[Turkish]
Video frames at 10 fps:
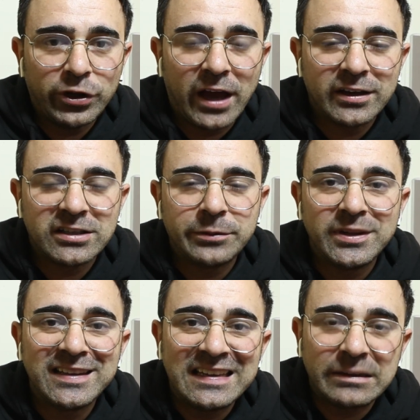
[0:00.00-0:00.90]
Yani
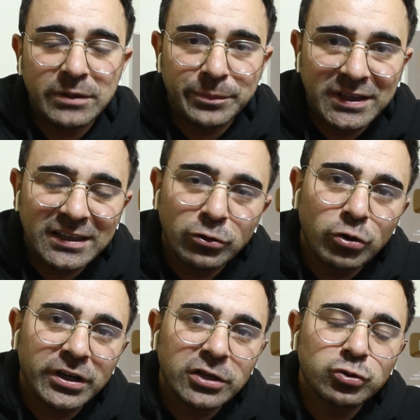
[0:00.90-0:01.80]
2021'in
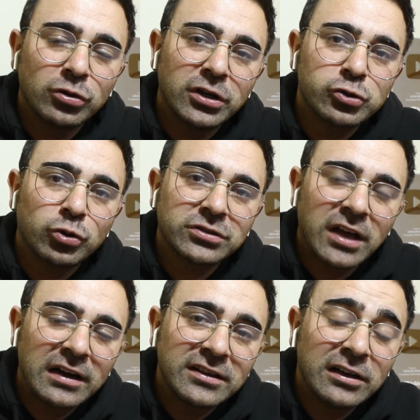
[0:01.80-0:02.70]
örnek soruları çok
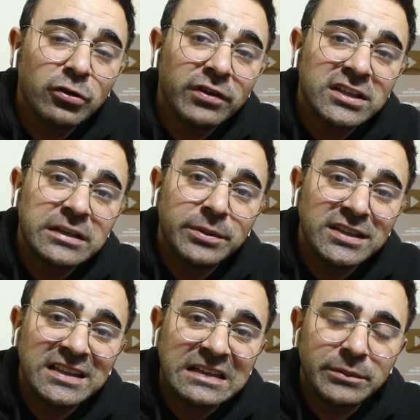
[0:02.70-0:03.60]
değerli deniliyor ve
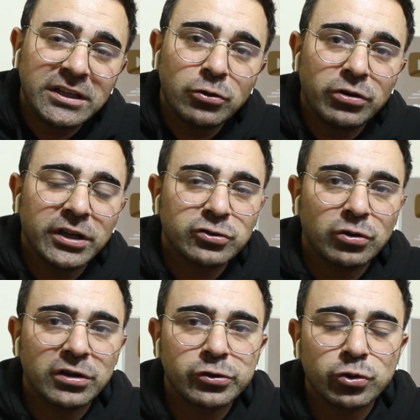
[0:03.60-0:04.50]
2020'nin örnek
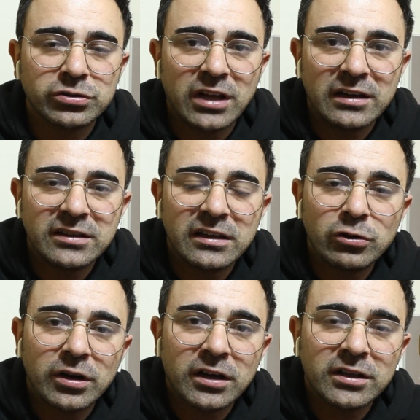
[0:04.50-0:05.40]
soruları çok değerli
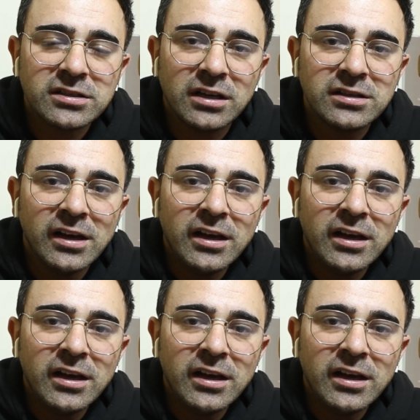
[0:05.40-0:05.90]
deniliyor arkadaşlar.